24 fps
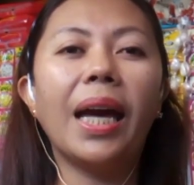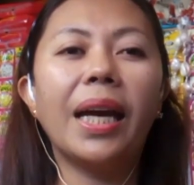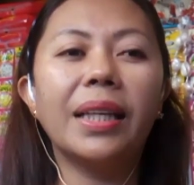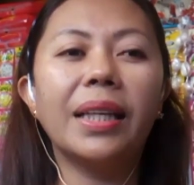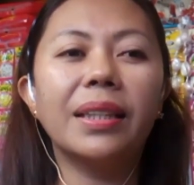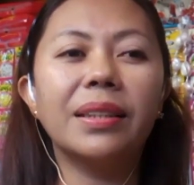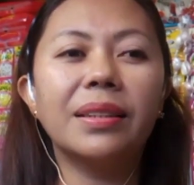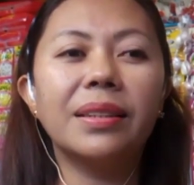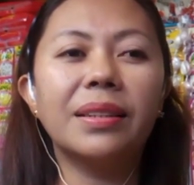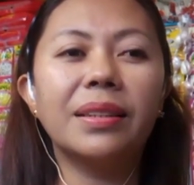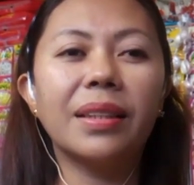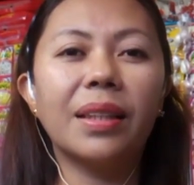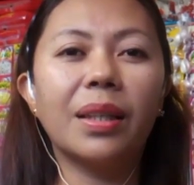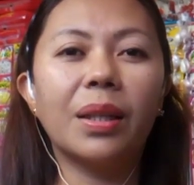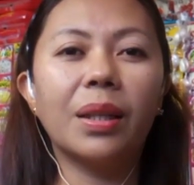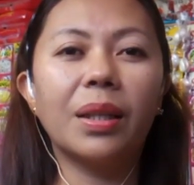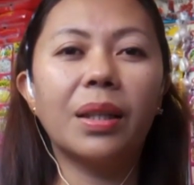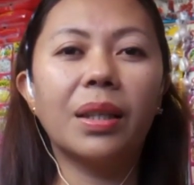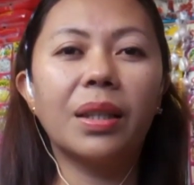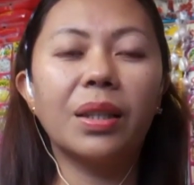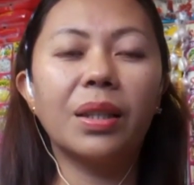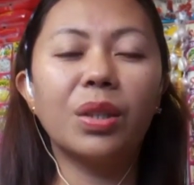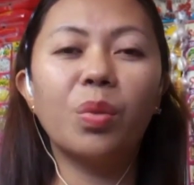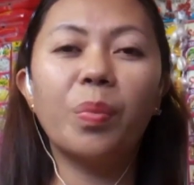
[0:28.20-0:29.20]
And
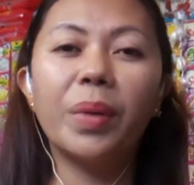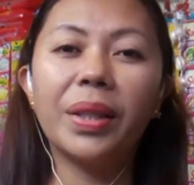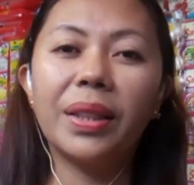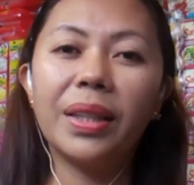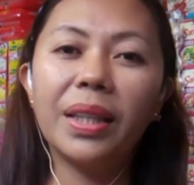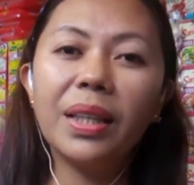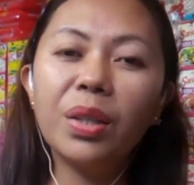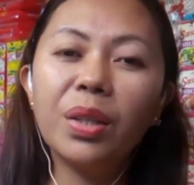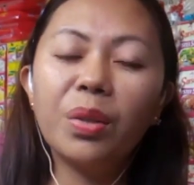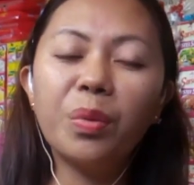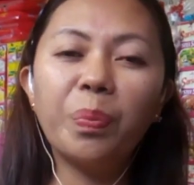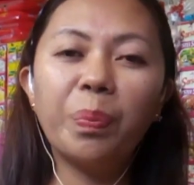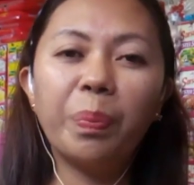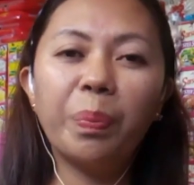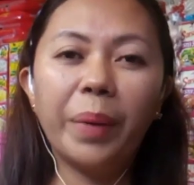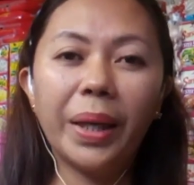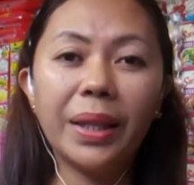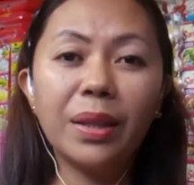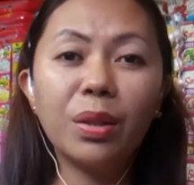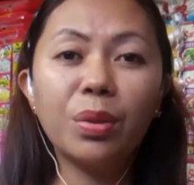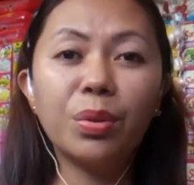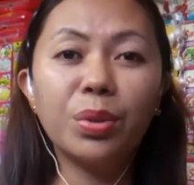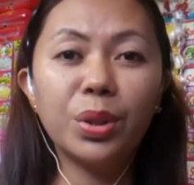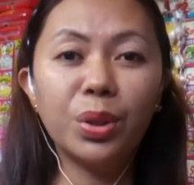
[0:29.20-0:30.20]
uh, dumating yung
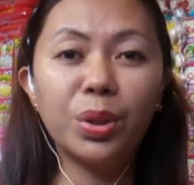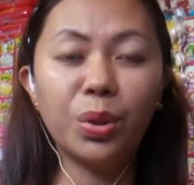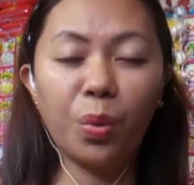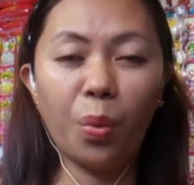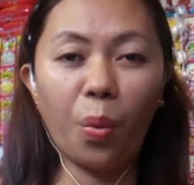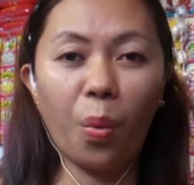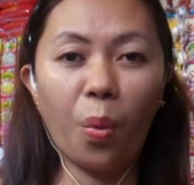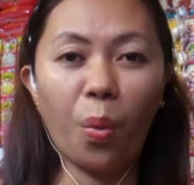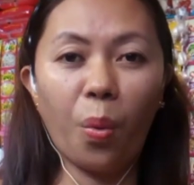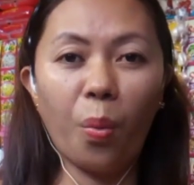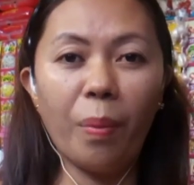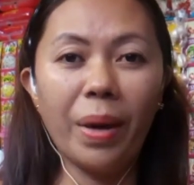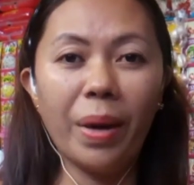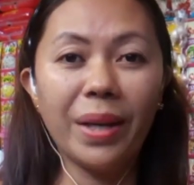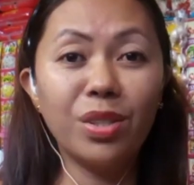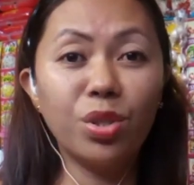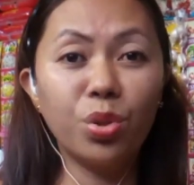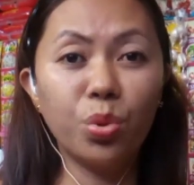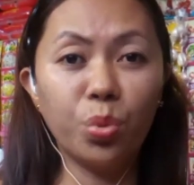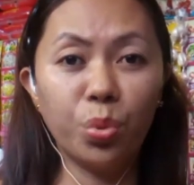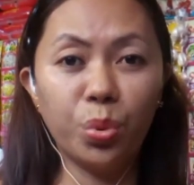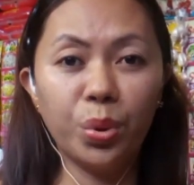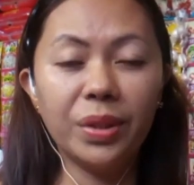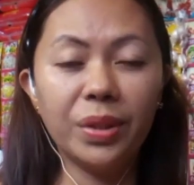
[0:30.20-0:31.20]
PIN code ko by
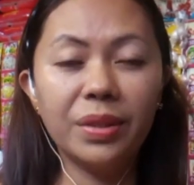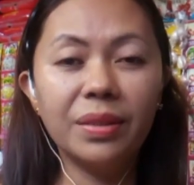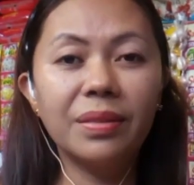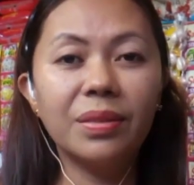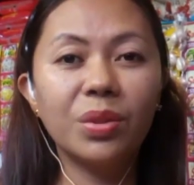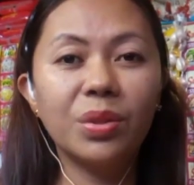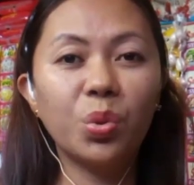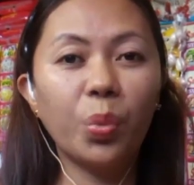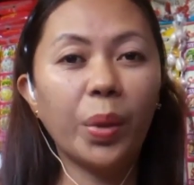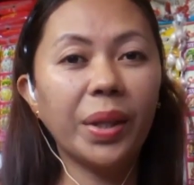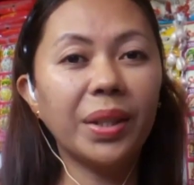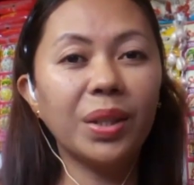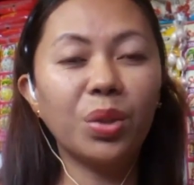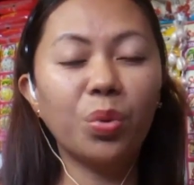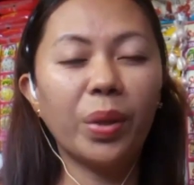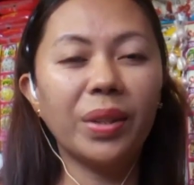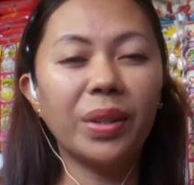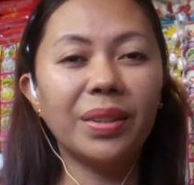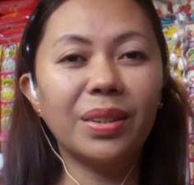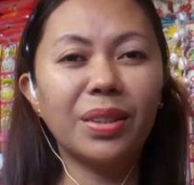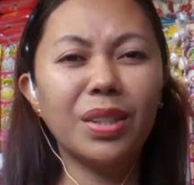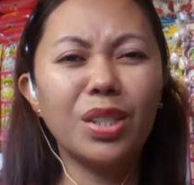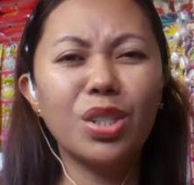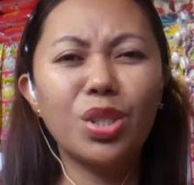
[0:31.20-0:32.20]
June
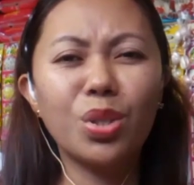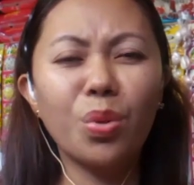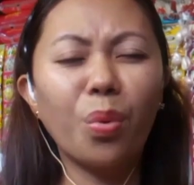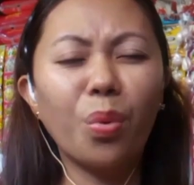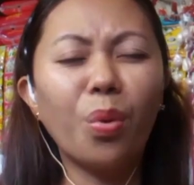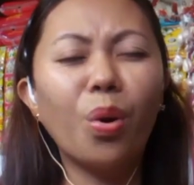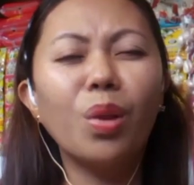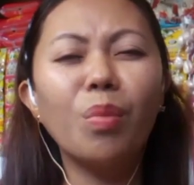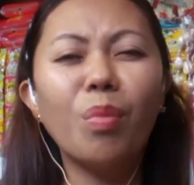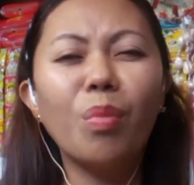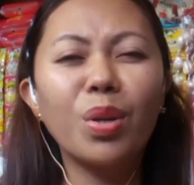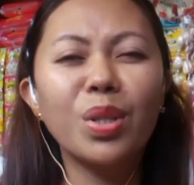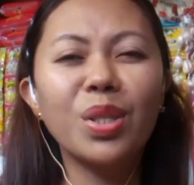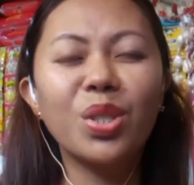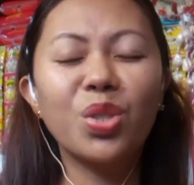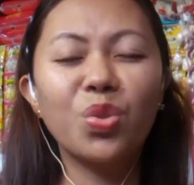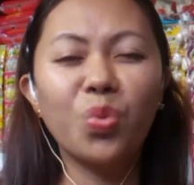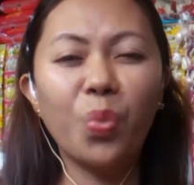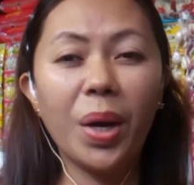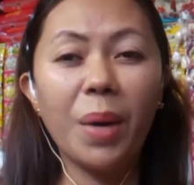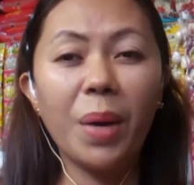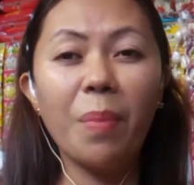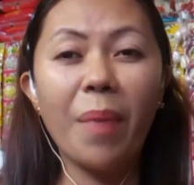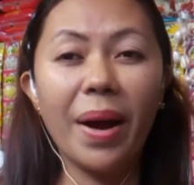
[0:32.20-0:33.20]
2023. So almost
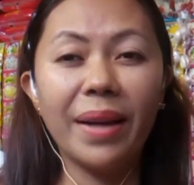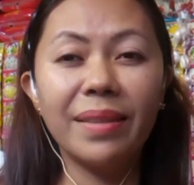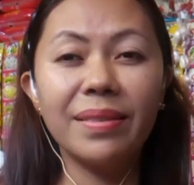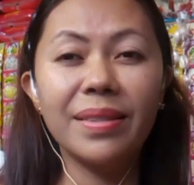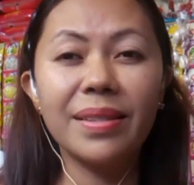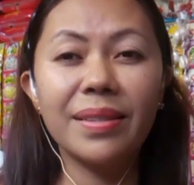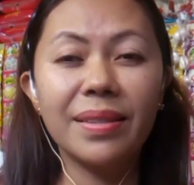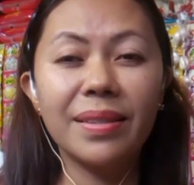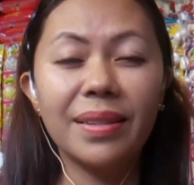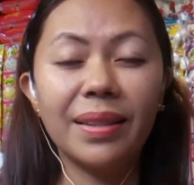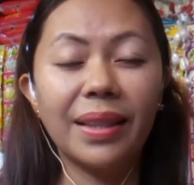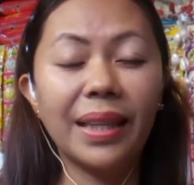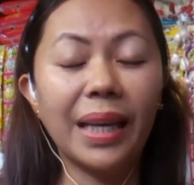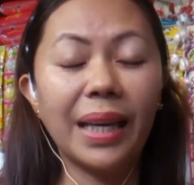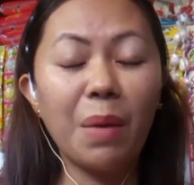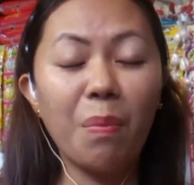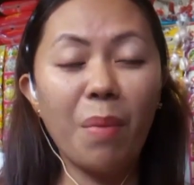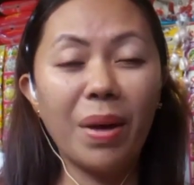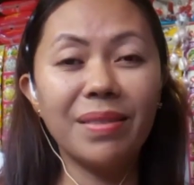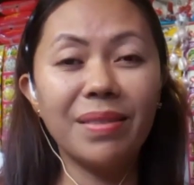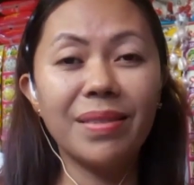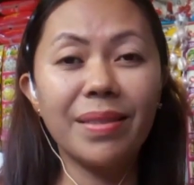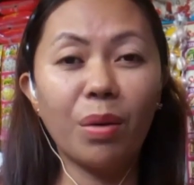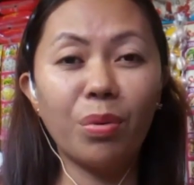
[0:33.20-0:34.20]
3 months, 3
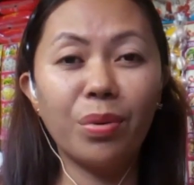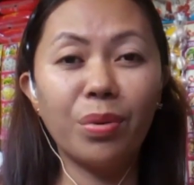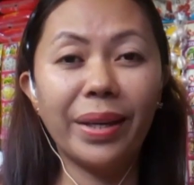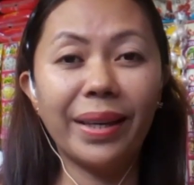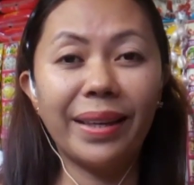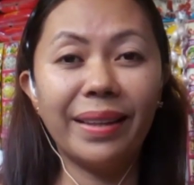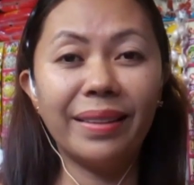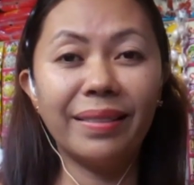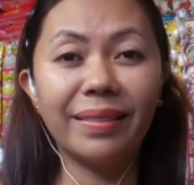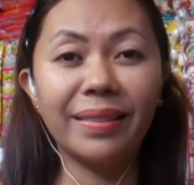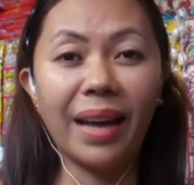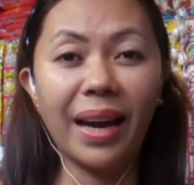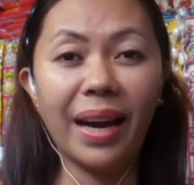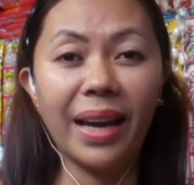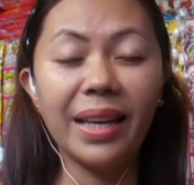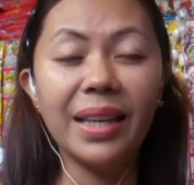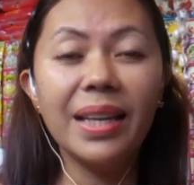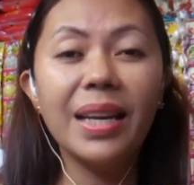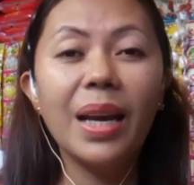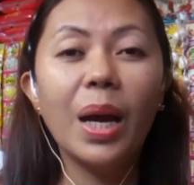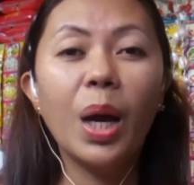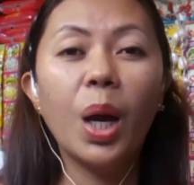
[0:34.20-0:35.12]
months ako naghintay.